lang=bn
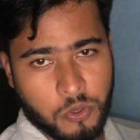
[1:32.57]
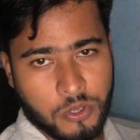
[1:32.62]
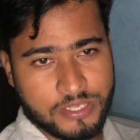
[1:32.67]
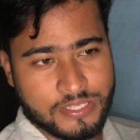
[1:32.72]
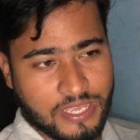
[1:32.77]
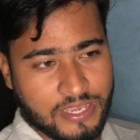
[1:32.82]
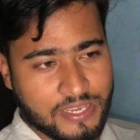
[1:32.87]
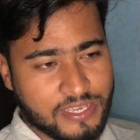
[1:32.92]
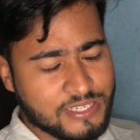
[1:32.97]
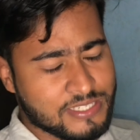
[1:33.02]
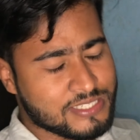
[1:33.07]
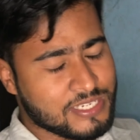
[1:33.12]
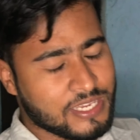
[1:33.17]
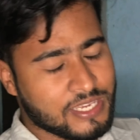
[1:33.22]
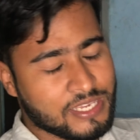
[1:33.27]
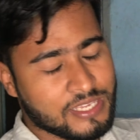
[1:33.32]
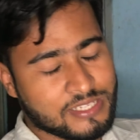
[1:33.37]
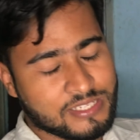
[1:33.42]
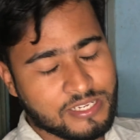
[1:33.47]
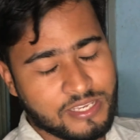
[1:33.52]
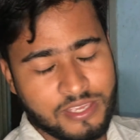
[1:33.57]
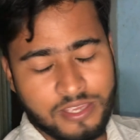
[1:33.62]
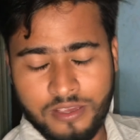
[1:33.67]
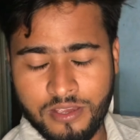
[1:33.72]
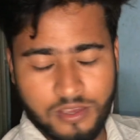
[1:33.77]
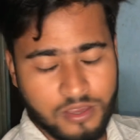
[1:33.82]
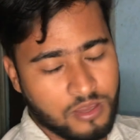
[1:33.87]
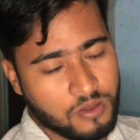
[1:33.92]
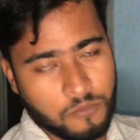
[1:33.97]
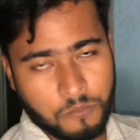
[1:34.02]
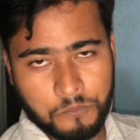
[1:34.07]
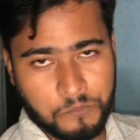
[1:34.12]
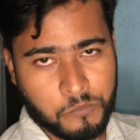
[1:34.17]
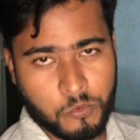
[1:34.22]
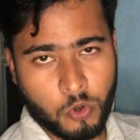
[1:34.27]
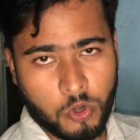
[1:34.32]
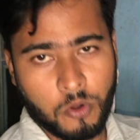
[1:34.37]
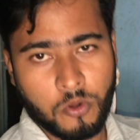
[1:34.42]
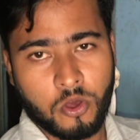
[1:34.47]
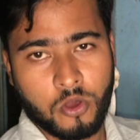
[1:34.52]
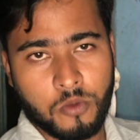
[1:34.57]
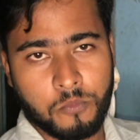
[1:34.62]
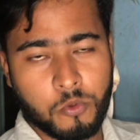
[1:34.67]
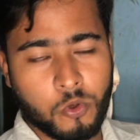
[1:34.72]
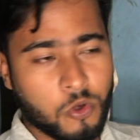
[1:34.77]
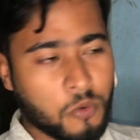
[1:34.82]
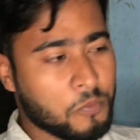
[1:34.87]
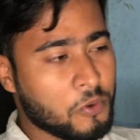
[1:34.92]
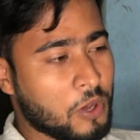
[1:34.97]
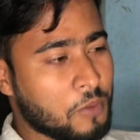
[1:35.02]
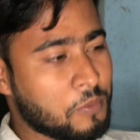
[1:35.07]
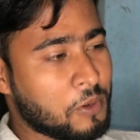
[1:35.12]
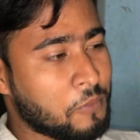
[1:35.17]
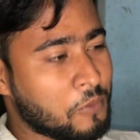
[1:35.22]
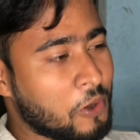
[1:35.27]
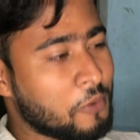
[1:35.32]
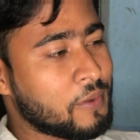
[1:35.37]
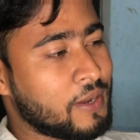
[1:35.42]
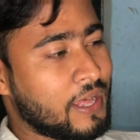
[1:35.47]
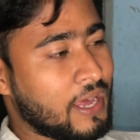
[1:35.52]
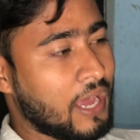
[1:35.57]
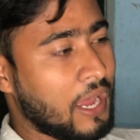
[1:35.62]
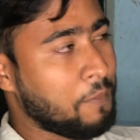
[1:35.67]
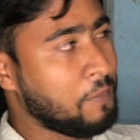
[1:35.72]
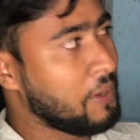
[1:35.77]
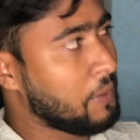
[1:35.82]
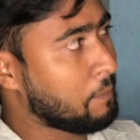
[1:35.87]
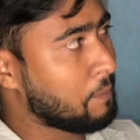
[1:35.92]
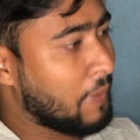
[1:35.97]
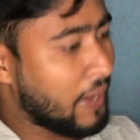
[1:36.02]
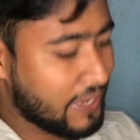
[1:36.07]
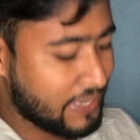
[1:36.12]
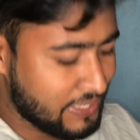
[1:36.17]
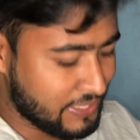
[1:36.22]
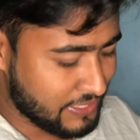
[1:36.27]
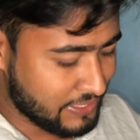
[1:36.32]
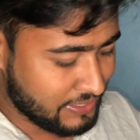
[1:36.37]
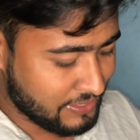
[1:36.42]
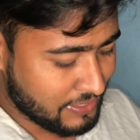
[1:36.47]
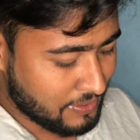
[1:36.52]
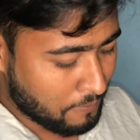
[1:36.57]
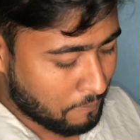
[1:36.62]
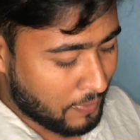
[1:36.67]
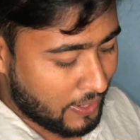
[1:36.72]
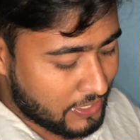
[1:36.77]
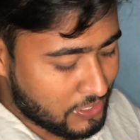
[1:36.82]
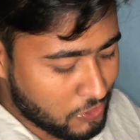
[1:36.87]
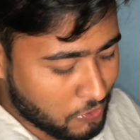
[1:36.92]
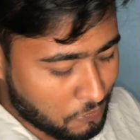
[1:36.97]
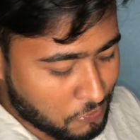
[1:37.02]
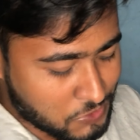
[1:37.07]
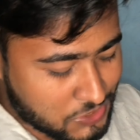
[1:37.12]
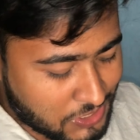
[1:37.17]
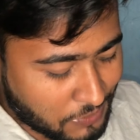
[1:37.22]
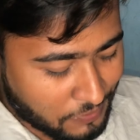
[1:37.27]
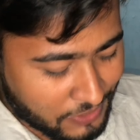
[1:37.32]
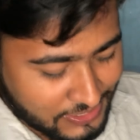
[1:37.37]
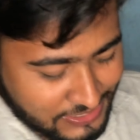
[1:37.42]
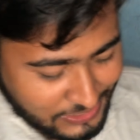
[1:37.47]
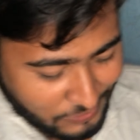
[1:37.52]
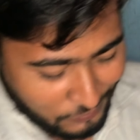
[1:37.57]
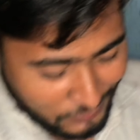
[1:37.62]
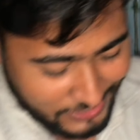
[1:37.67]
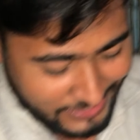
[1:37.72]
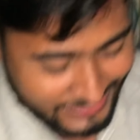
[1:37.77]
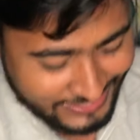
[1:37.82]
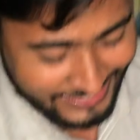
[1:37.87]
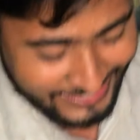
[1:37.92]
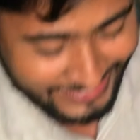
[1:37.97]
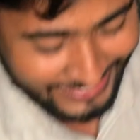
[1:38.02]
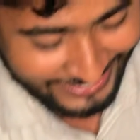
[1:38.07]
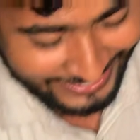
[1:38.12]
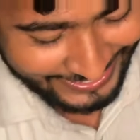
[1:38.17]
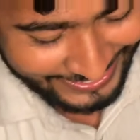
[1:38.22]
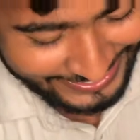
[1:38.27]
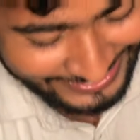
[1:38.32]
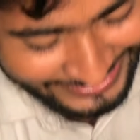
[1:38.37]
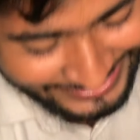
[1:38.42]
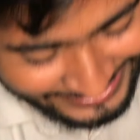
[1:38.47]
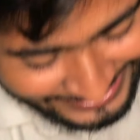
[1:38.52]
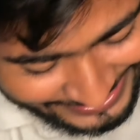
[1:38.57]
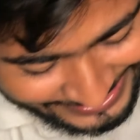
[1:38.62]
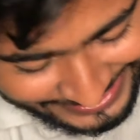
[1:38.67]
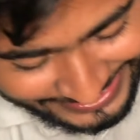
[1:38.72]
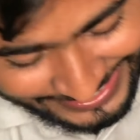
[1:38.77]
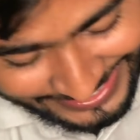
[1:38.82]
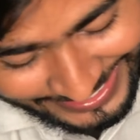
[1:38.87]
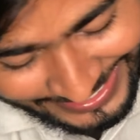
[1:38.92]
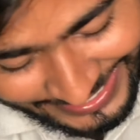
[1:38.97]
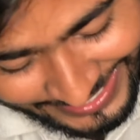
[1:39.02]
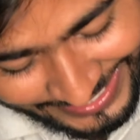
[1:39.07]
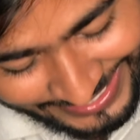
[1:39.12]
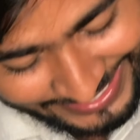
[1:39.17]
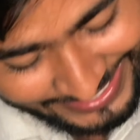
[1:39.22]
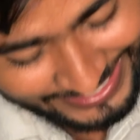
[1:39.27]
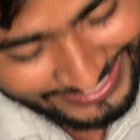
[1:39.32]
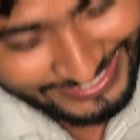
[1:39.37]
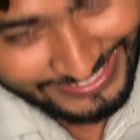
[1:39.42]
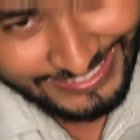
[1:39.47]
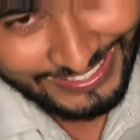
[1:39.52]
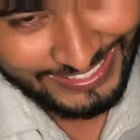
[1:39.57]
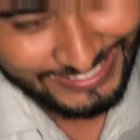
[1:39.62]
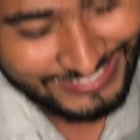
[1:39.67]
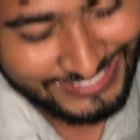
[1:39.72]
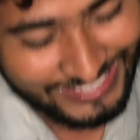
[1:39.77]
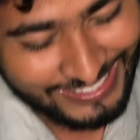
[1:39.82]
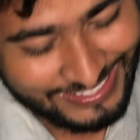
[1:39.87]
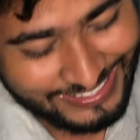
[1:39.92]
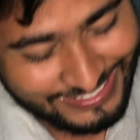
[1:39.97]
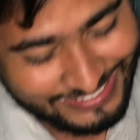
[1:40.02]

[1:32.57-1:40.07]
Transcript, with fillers: হয়ে থাকে সেক্ষেত্রে কোনো রকম কোনো প্রবলেম হবে না আপনি পাখি পাখিও পুষতে পারেন যেমন এদিকে দেখেন দেখছেন